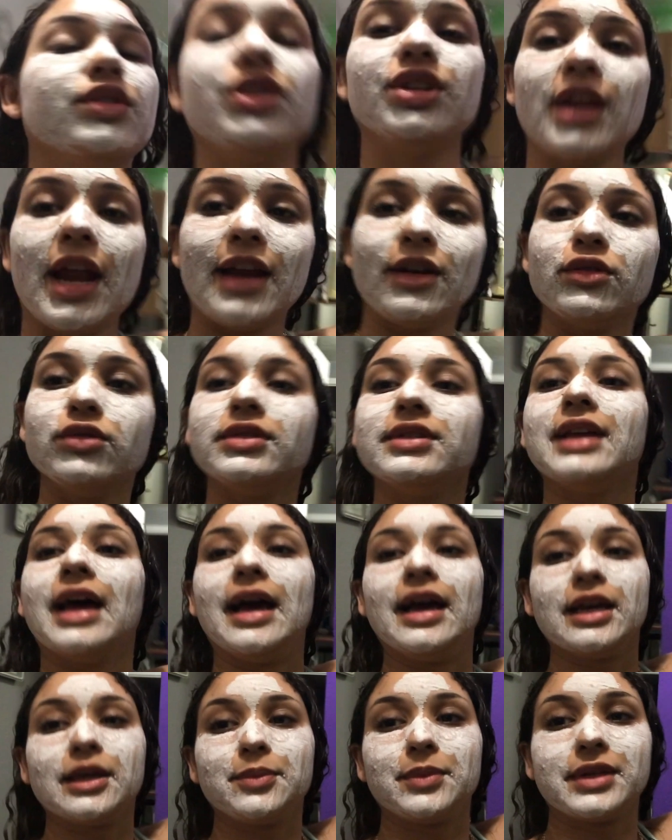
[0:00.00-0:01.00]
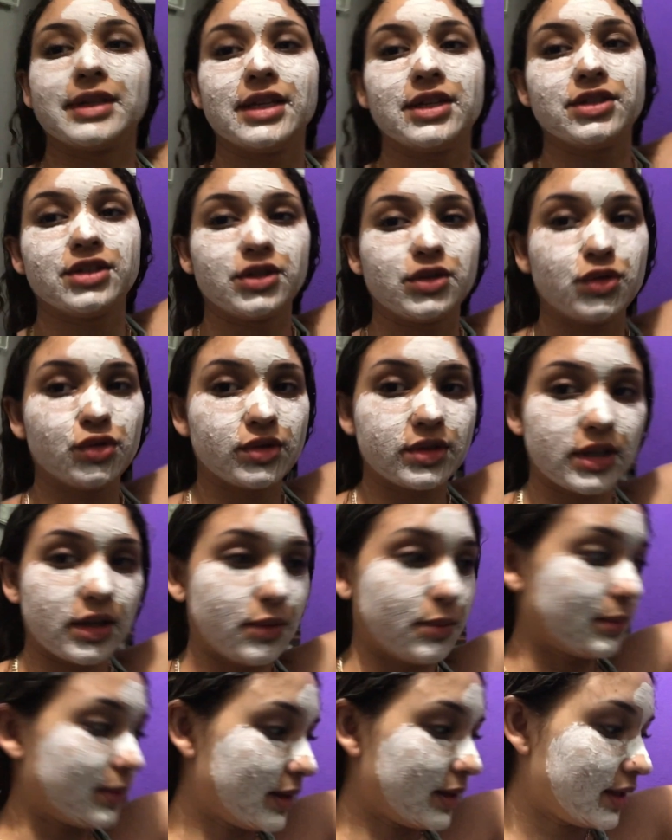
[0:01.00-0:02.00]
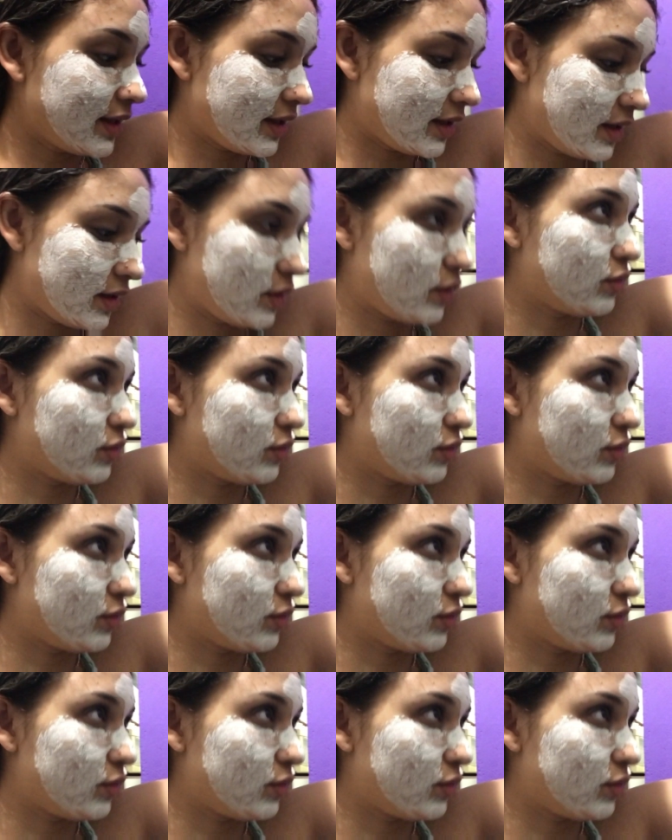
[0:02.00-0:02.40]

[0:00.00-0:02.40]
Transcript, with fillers: tirar no tanque, porque tem gente usando banheiro.